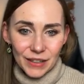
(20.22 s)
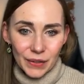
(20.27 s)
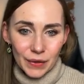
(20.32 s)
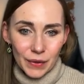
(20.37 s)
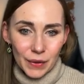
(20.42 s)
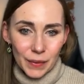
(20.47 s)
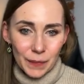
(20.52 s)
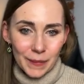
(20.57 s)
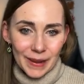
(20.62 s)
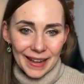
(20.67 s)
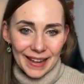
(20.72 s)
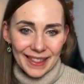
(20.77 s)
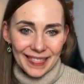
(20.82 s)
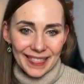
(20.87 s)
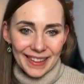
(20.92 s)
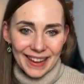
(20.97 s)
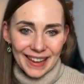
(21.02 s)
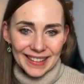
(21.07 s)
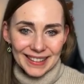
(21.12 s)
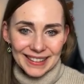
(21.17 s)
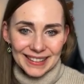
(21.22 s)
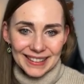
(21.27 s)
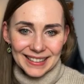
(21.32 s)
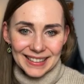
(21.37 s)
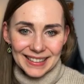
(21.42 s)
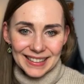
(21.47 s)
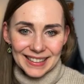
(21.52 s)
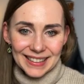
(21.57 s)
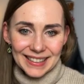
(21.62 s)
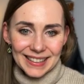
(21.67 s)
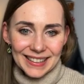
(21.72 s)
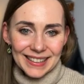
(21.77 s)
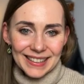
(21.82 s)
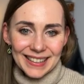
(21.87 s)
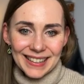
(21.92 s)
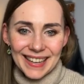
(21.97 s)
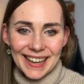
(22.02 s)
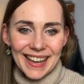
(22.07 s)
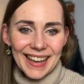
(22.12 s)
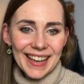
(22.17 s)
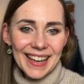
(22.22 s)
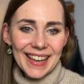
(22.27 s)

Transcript: Yorma, Nati.